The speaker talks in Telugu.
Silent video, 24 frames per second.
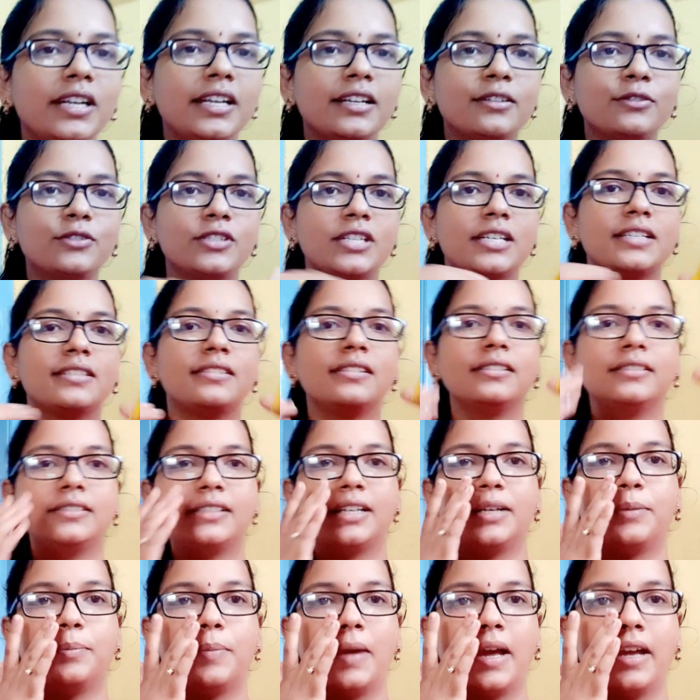నేను చేసిన
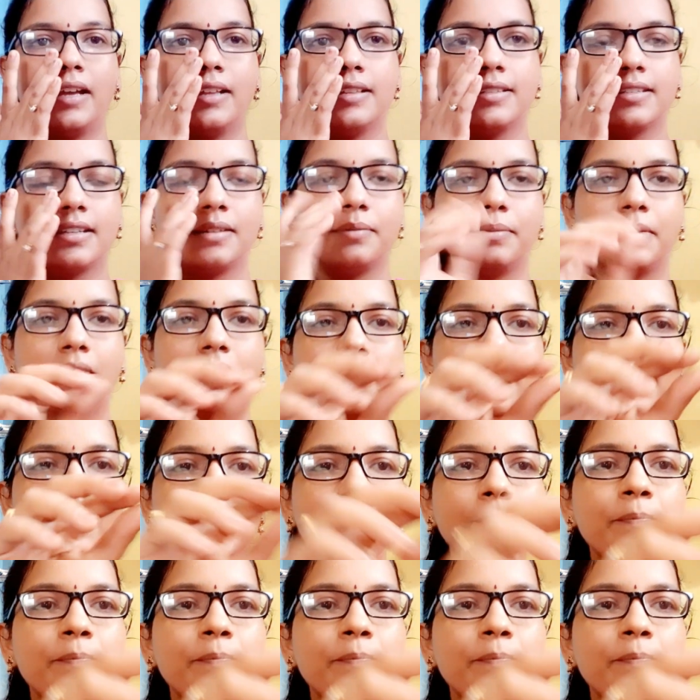థ్రెడ్ బ్యాంగిల్స్ అనమాట